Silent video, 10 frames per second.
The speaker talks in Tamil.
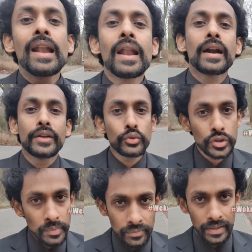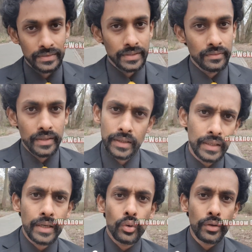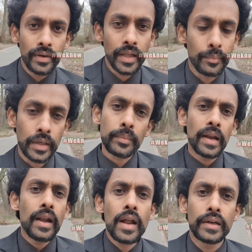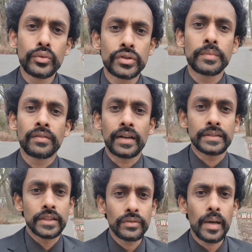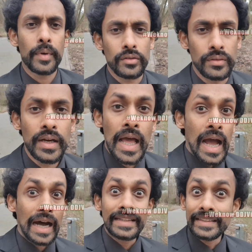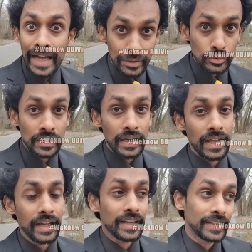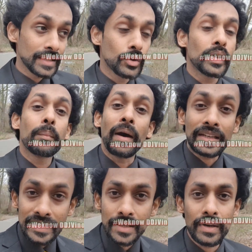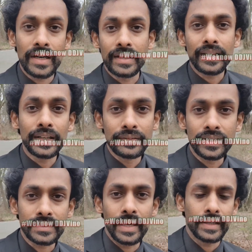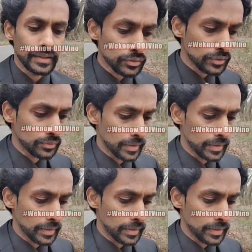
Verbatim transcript: எல்லா நியூஸுமே வாசிச்சிருவேன் நிறைய ஓய்வு நேரம் இருக்கும் எல்லா நியூஸுமே வாசிச்சிருவேன் அம்மாட்ட சொன்னேன் அது தனுஷ் இல்லை ரஜினியுடைய மற்ற மகளுக்கு தான் டிவர்ஸ் ஆகிட்டேன்னு சொல்லி